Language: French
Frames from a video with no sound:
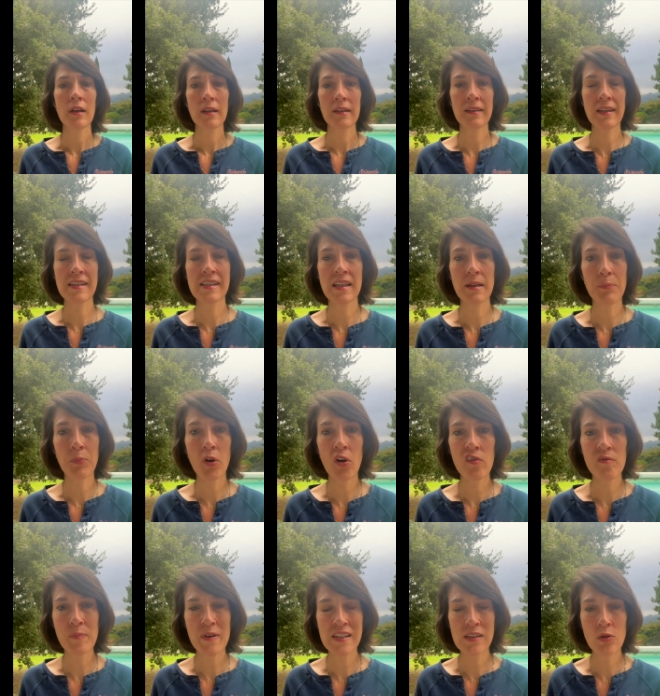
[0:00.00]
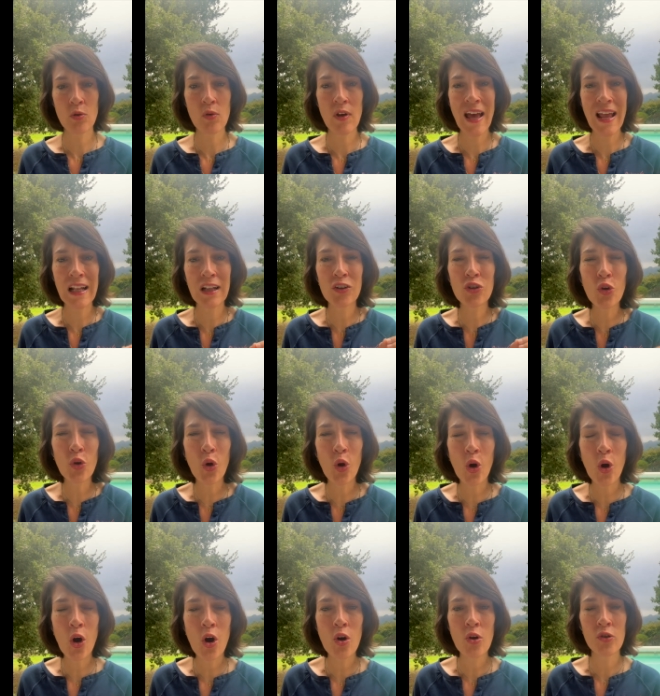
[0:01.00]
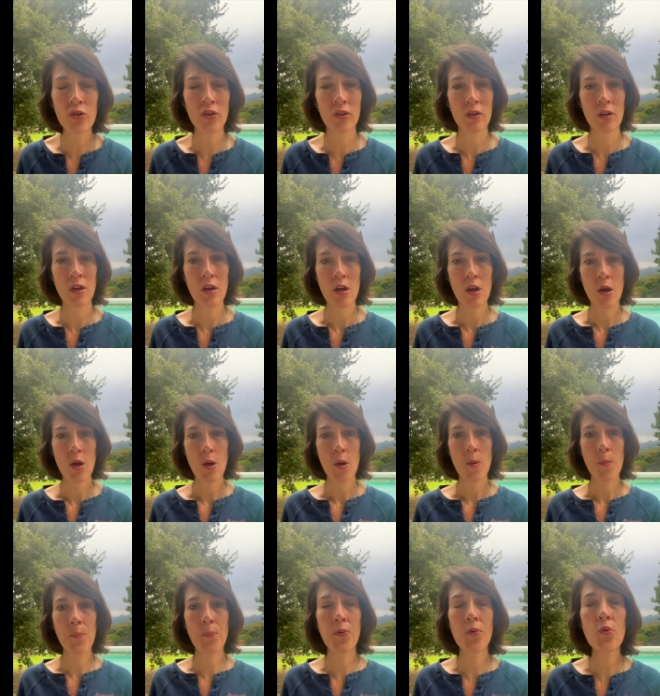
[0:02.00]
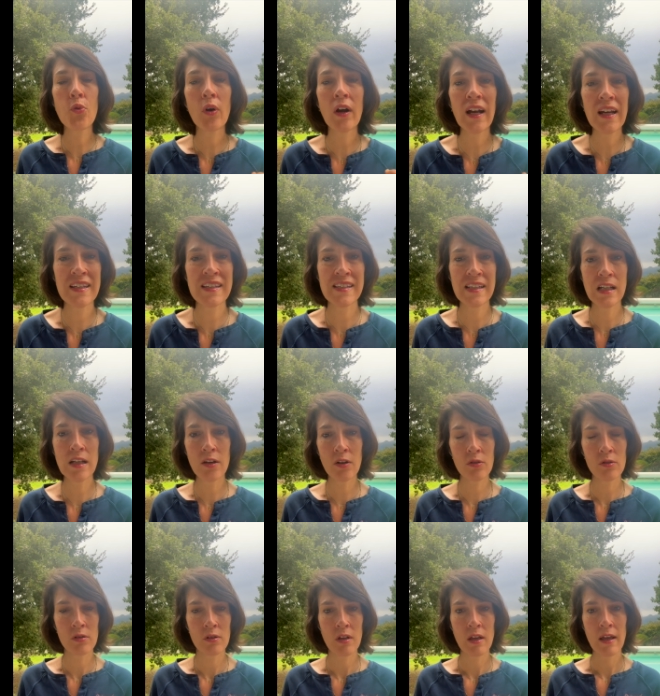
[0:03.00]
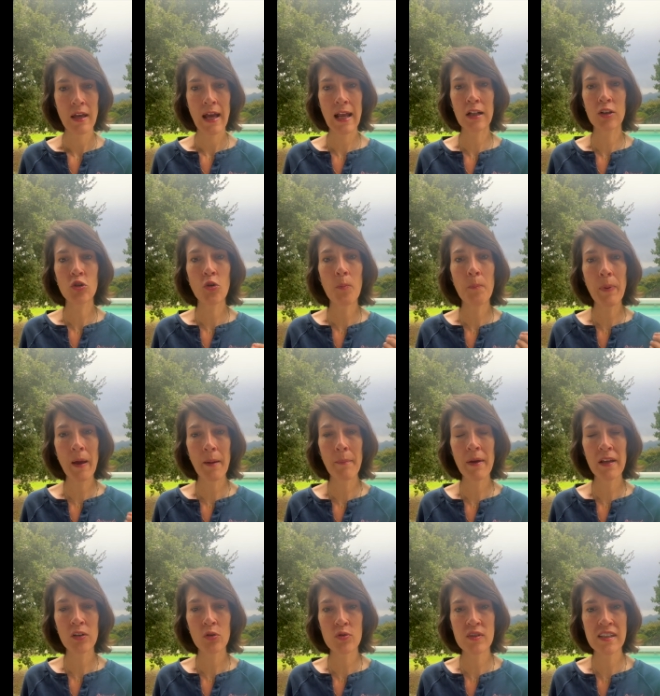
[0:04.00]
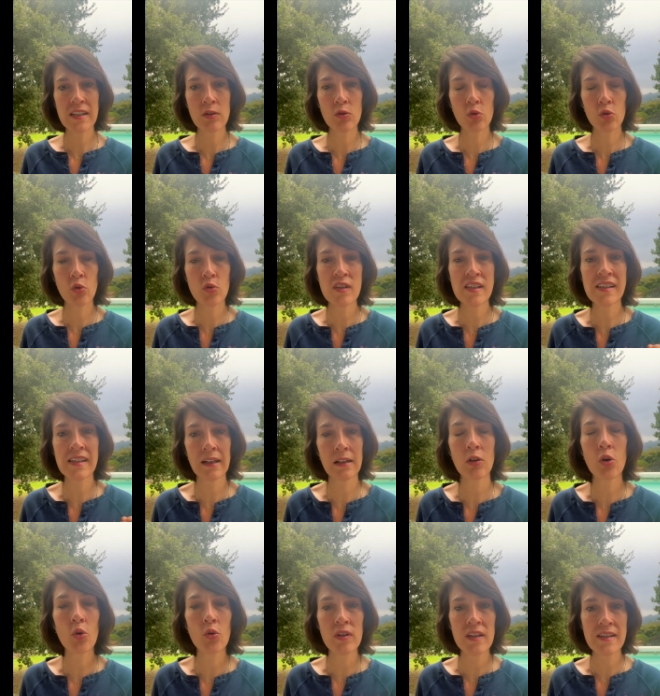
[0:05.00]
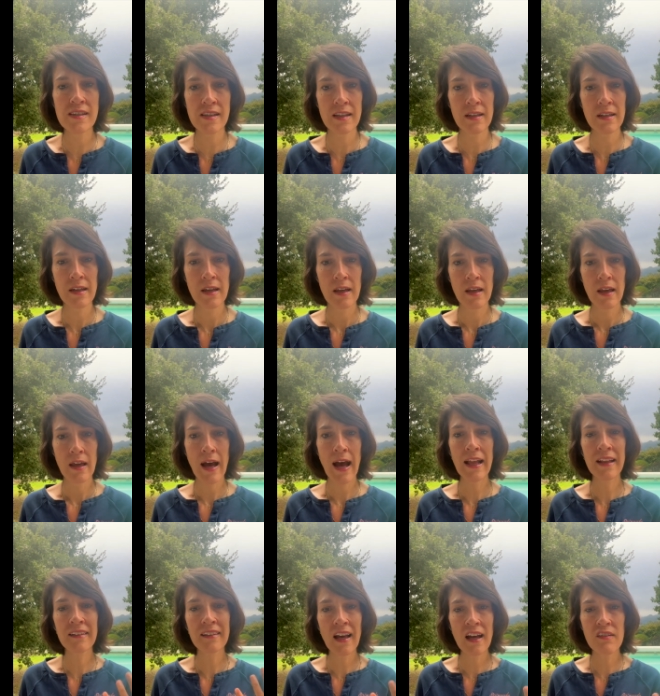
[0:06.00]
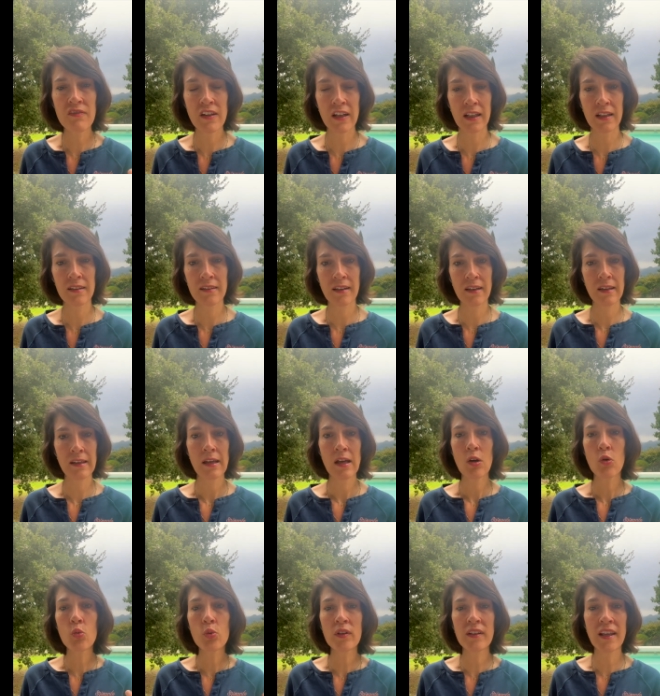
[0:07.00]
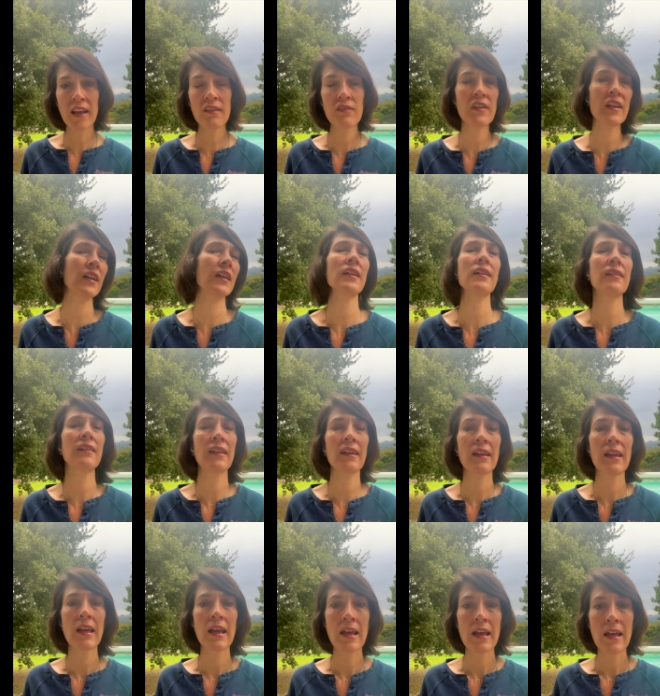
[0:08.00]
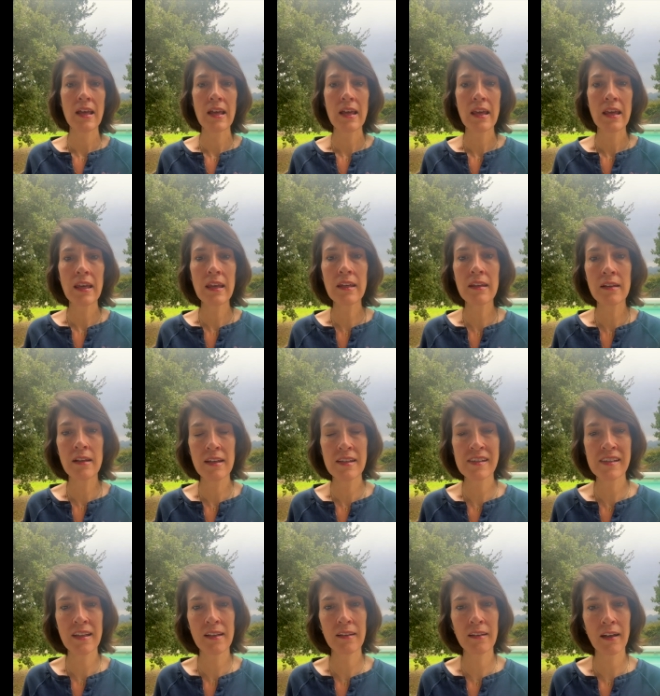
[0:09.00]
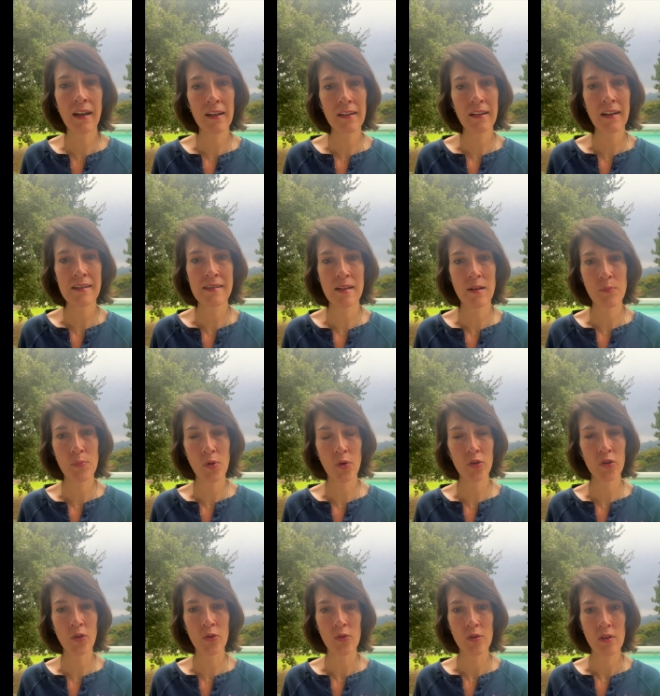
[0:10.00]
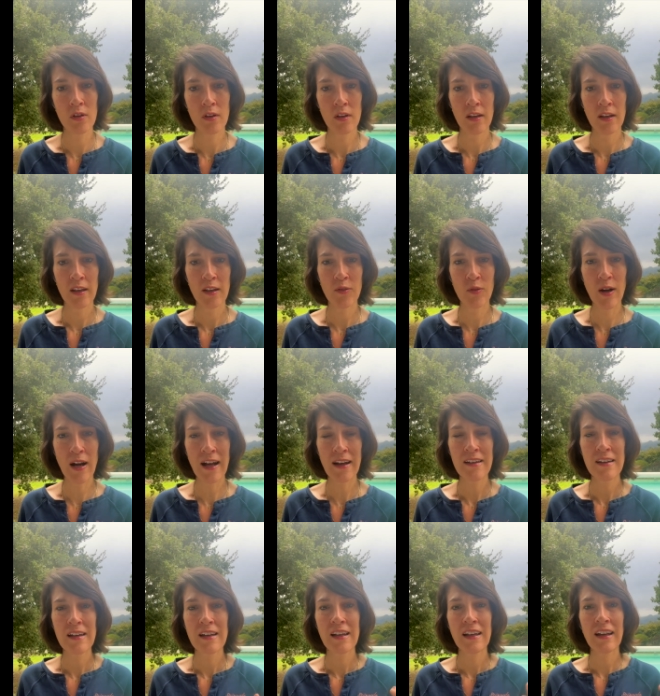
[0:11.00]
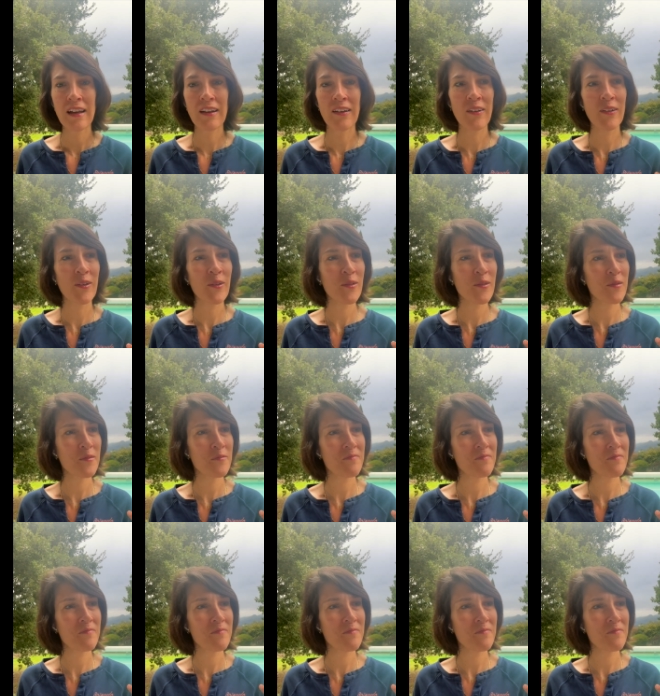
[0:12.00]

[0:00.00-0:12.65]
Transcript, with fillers: tes épreuves, parce qu'elles te rendent plus résilient. Elles te permettent aussi de te synchroniser à ta vérité ou tes vérités innées. C'est très très important. Voilà. Euh,